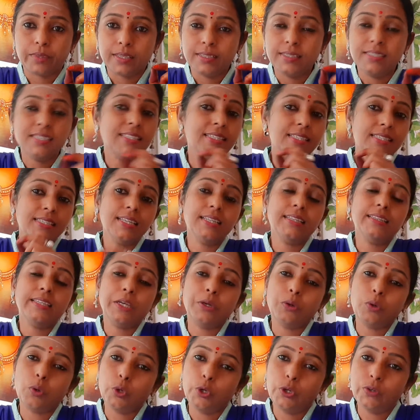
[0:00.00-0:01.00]
சிஸ்டத்தை
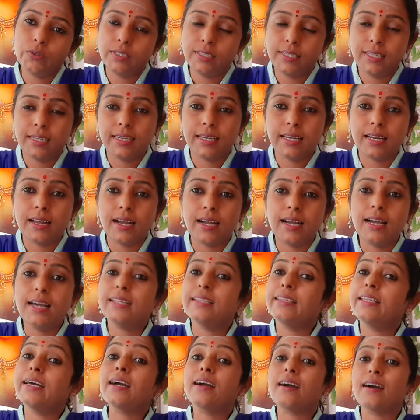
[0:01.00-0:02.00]
கொண்டு வந்திருக்கிறாங்க
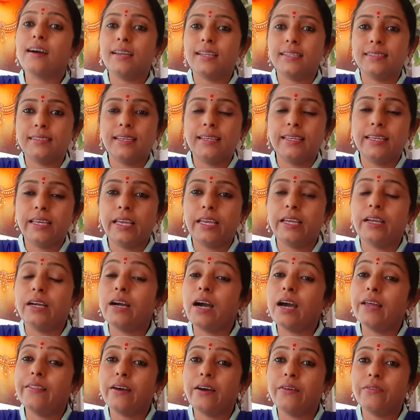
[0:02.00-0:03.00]
அந்த காலத்திலேயே
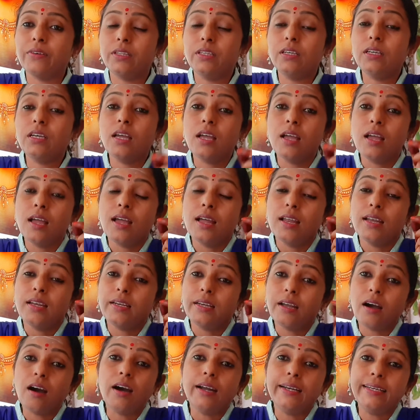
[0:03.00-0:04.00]
அதாவது
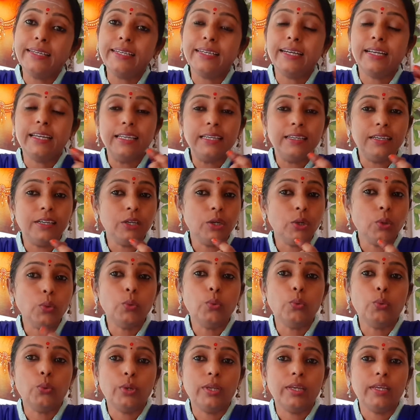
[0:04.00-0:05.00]
நாட்களுக்கு
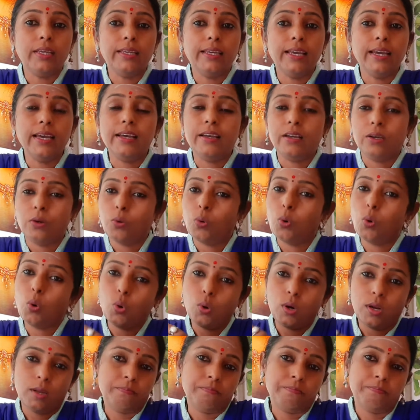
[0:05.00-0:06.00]
உரிய
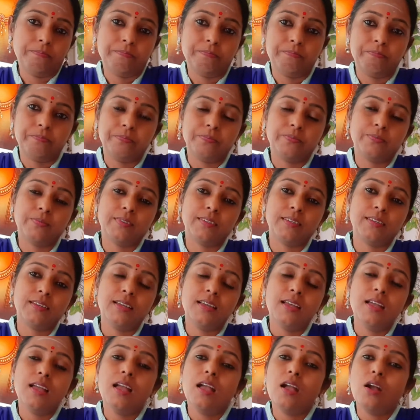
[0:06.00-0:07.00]
கோலம்
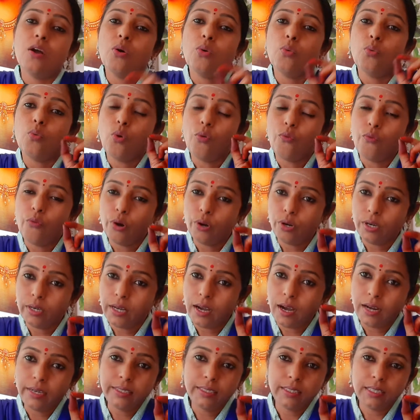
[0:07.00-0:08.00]
ஒவ்வொரு
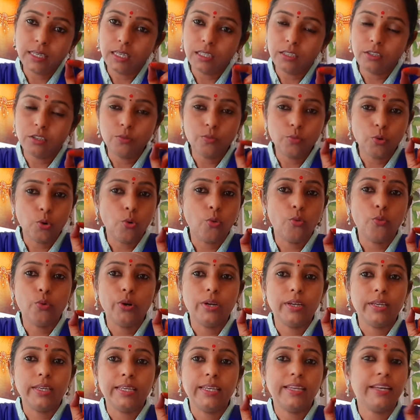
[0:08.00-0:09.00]
நாட்களுக்கும்
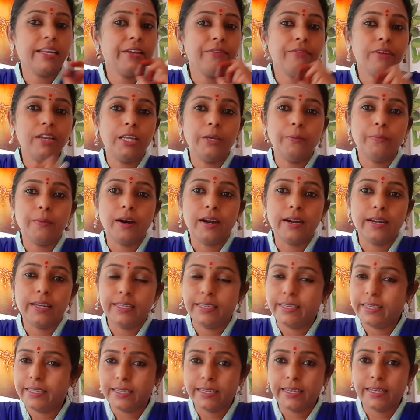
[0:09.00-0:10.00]
ஒவ்வொரு இறை வழிபாடு
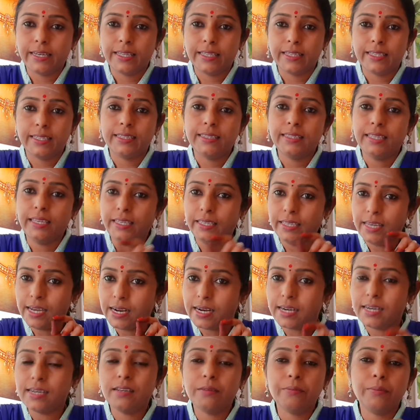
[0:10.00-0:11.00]
இருக்கிறது
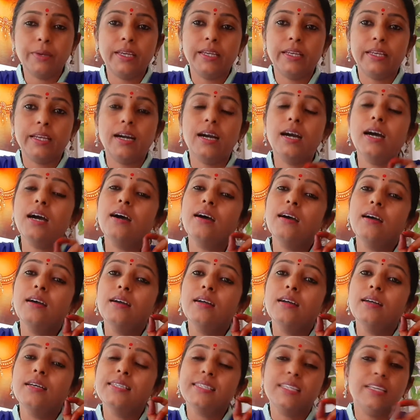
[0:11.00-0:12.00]
திங்கக்கிழமைனா
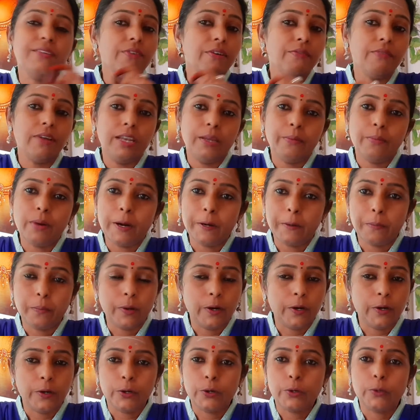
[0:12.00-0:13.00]
சிவ வழிபாடு
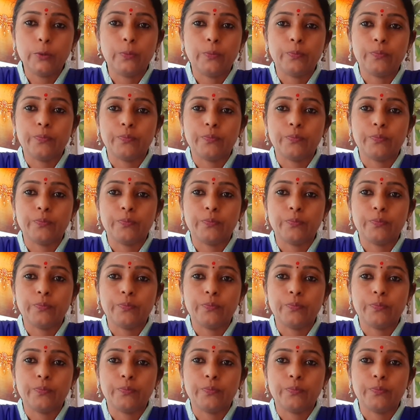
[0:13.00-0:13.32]
பண்ணுறோம்